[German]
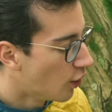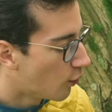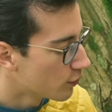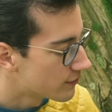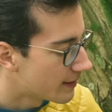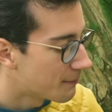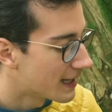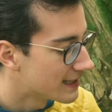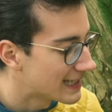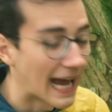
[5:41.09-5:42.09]
Und wenn
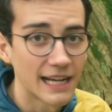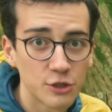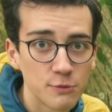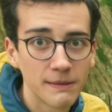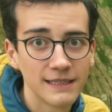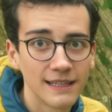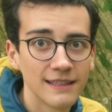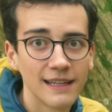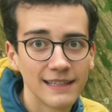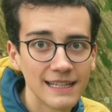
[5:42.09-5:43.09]
man
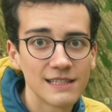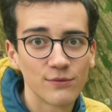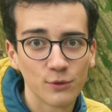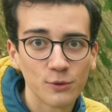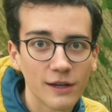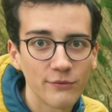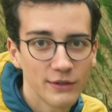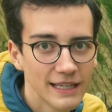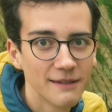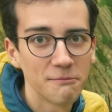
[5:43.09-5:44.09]

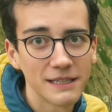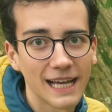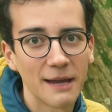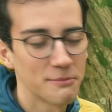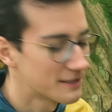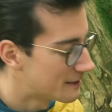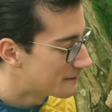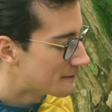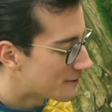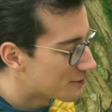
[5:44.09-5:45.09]
Jagdspinnennetzfotografie betreibt,
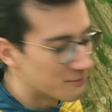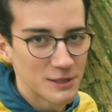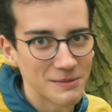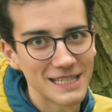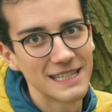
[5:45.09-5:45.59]
muss man das